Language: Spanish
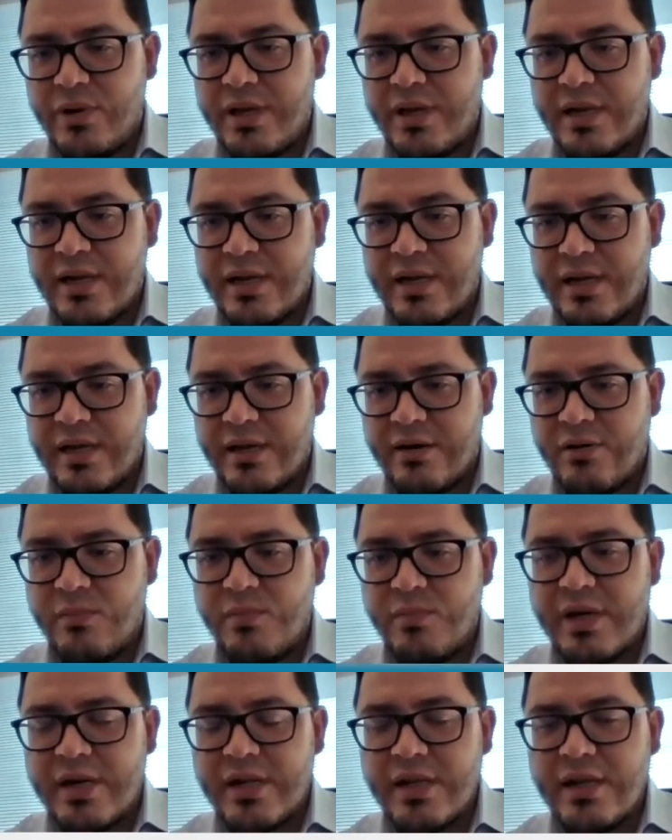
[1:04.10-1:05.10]
poder eh,
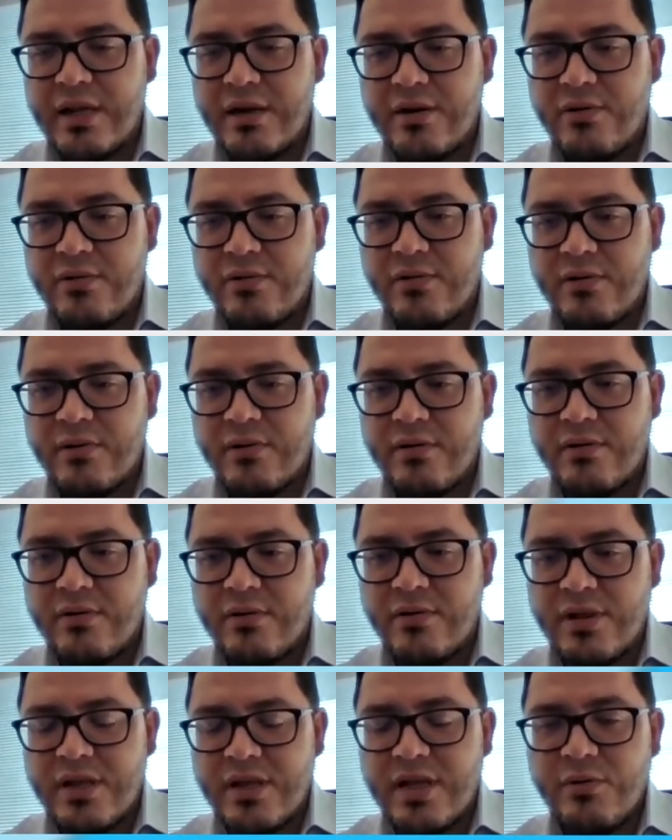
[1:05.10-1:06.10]
compartir con,
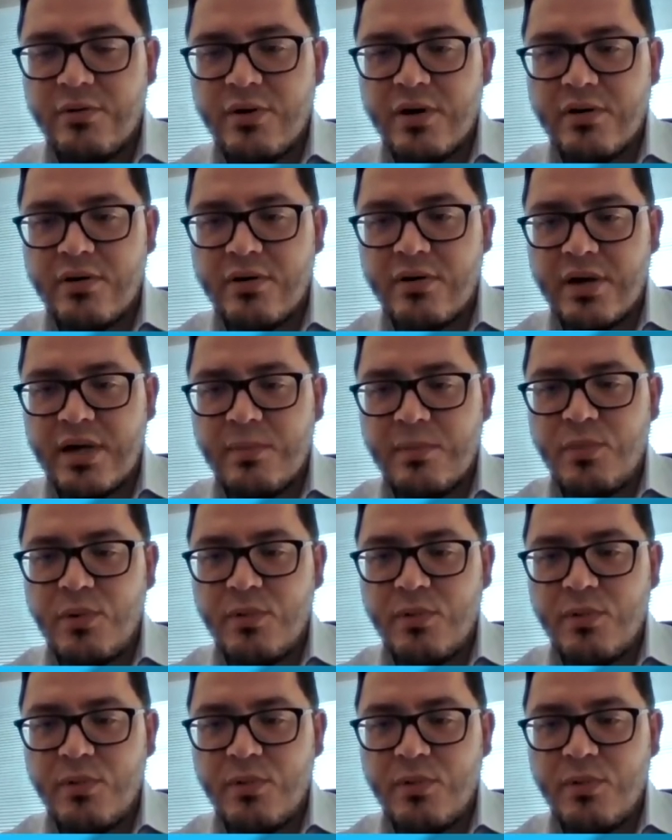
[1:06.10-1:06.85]
contigo y con el